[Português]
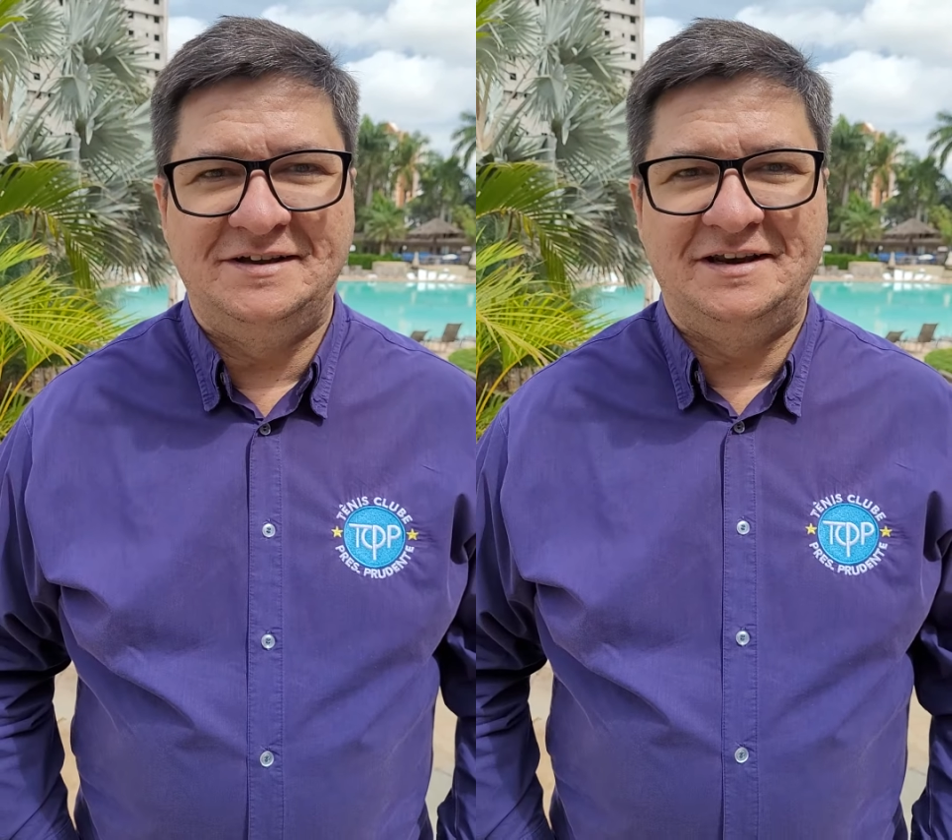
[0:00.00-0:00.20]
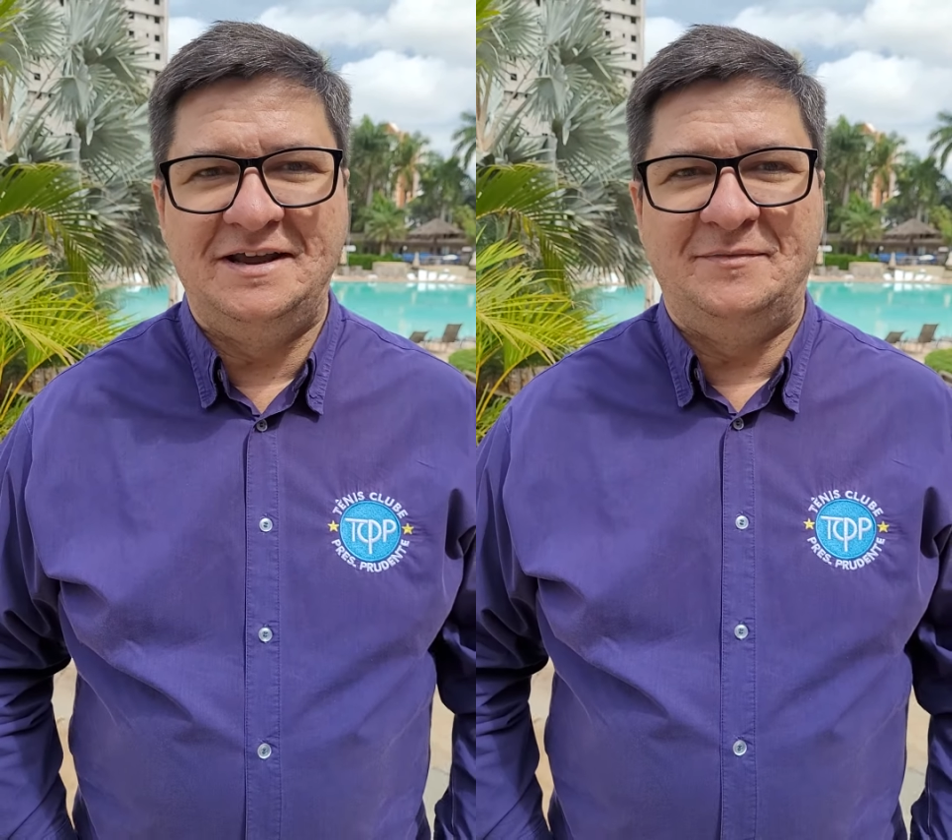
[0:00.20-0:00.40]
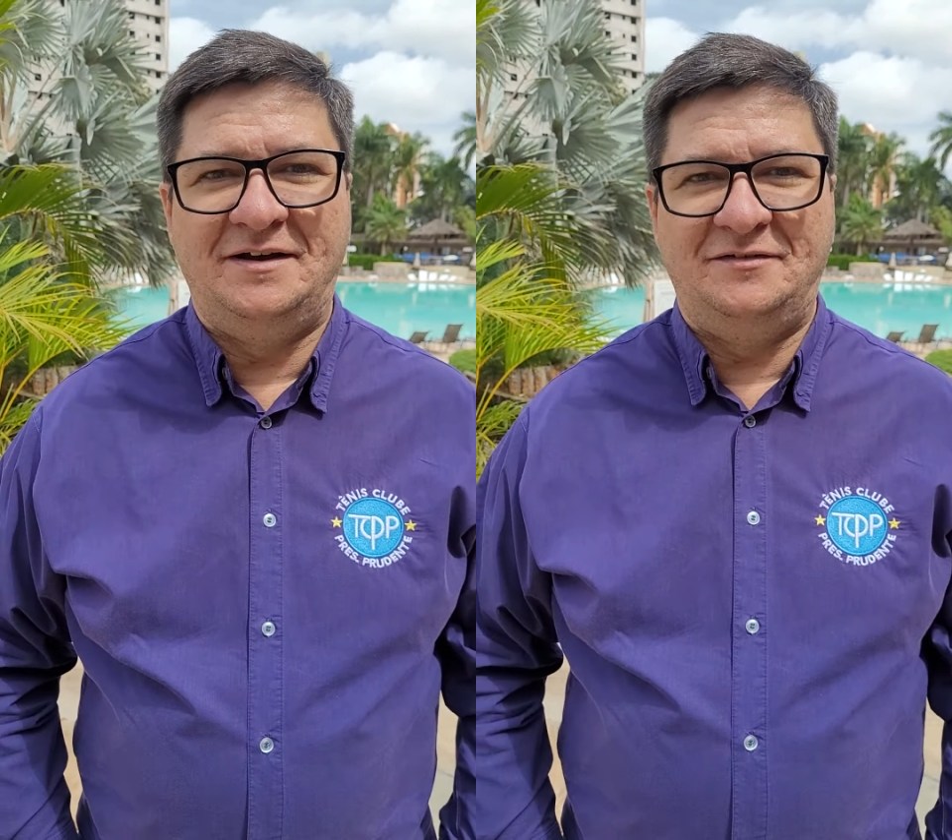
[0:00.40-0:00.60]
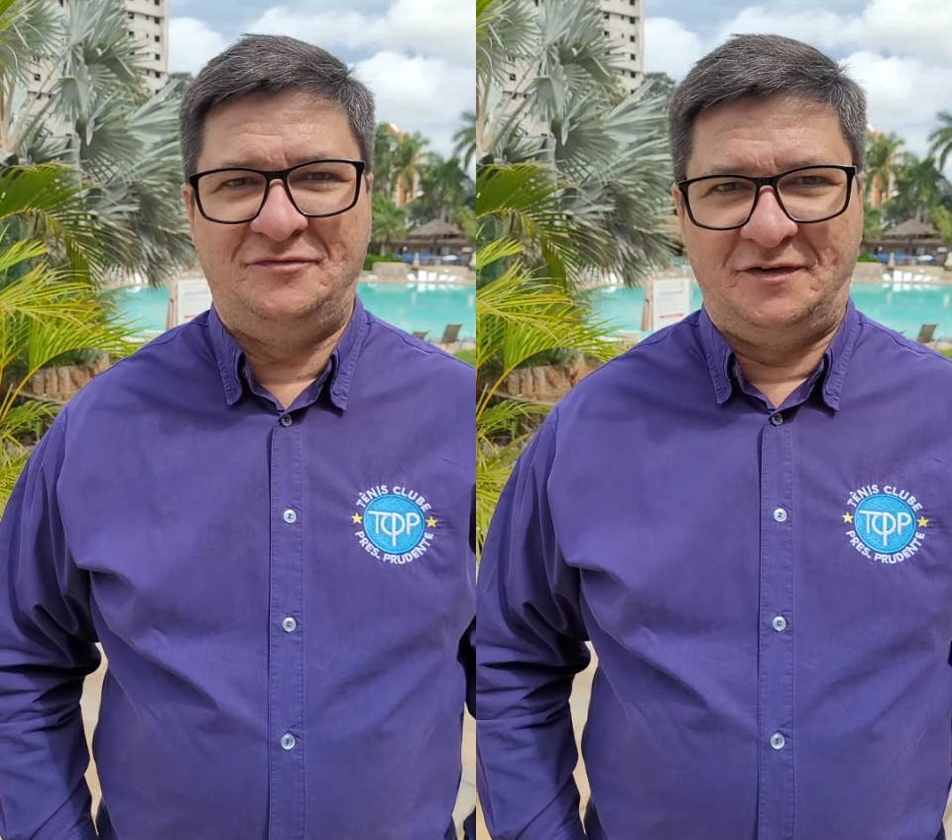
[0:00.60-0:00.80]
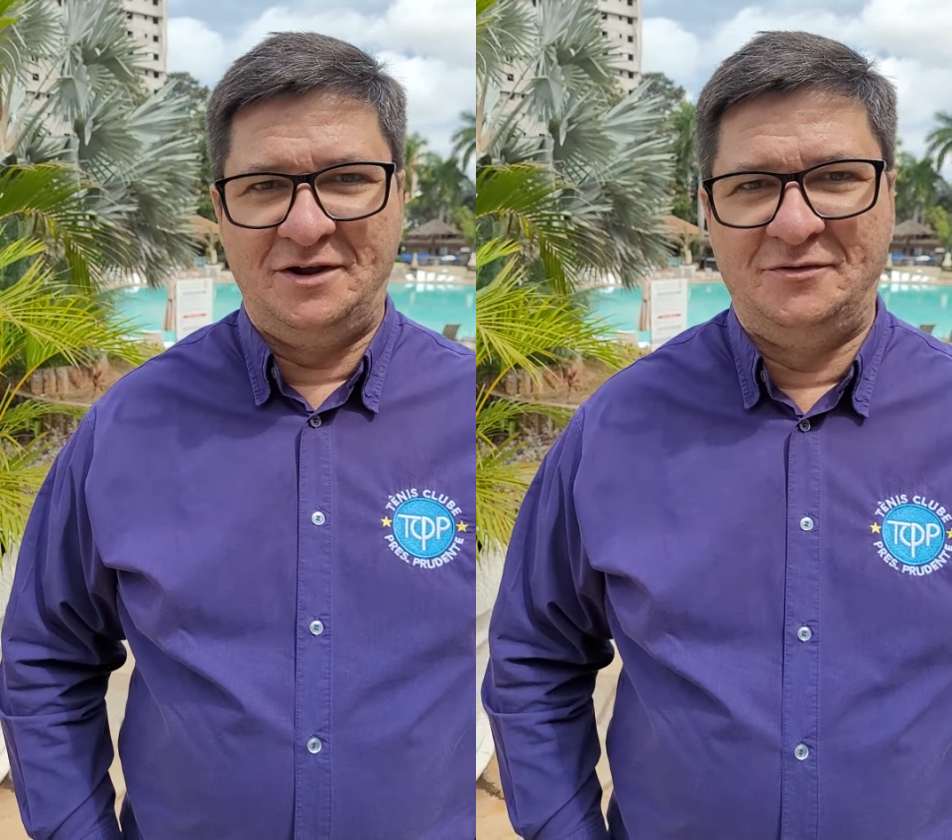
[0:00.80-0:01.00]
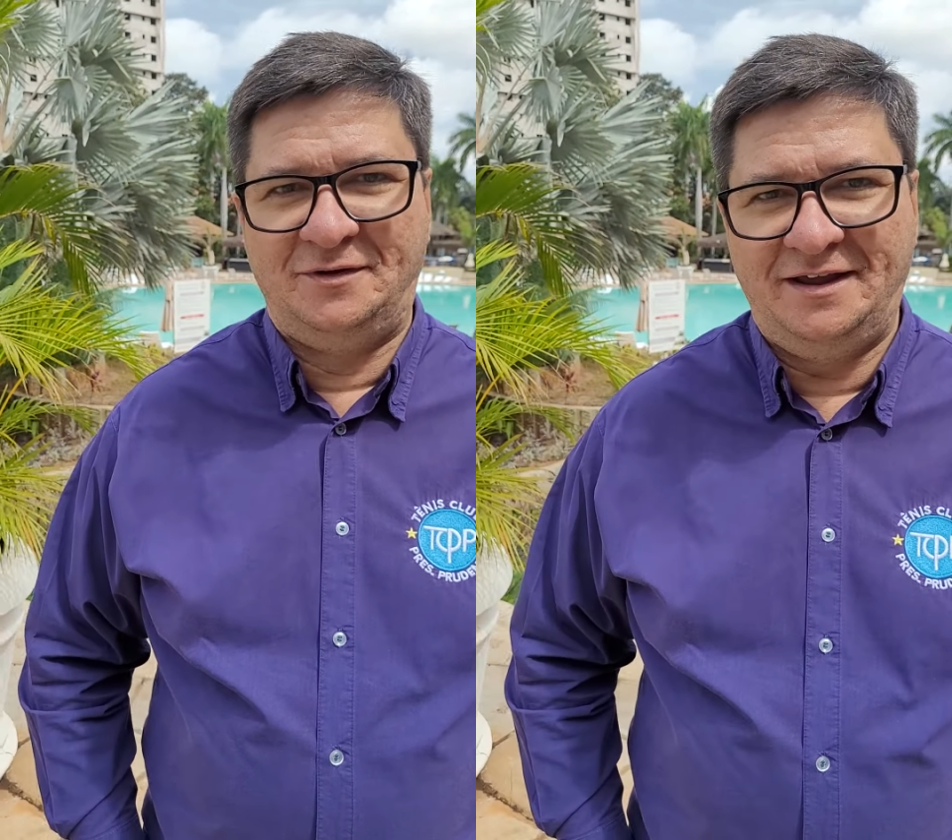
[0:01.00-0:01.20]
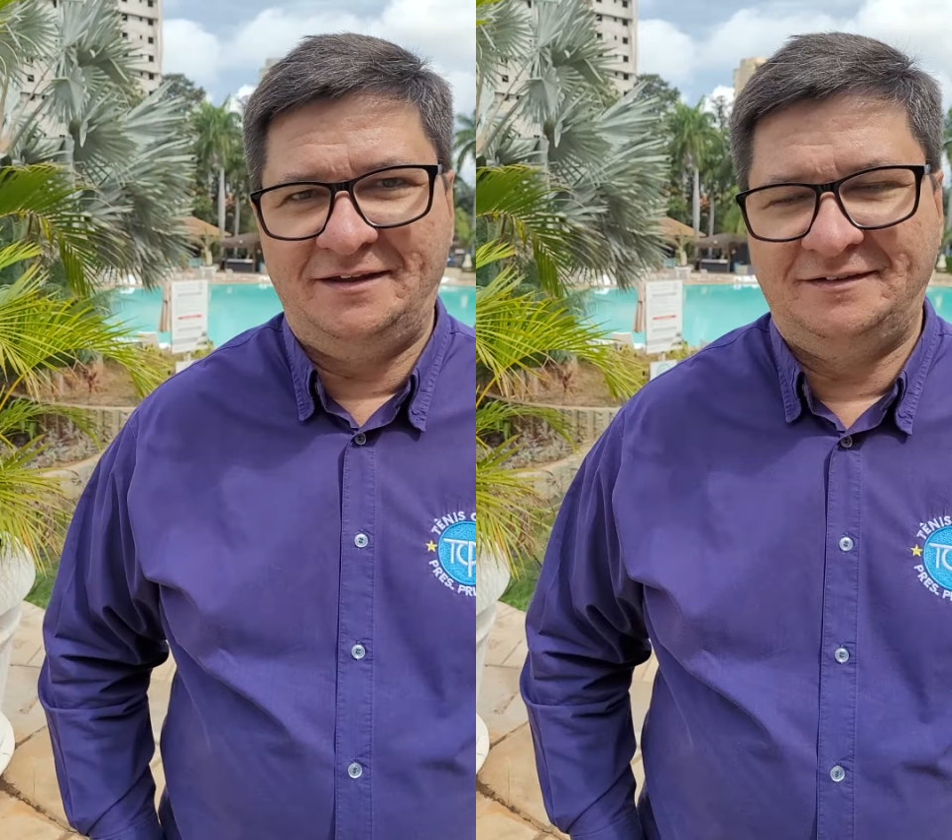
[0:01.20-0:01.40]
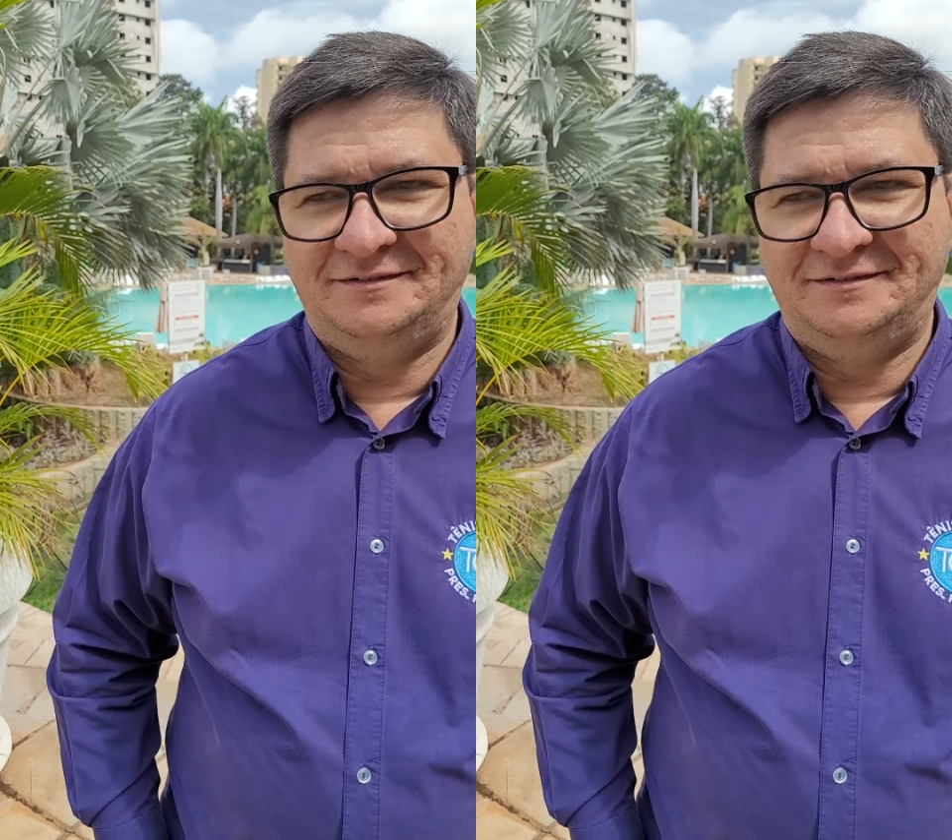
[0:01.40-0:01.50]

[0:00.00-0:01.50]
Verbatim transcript: clima frio, né?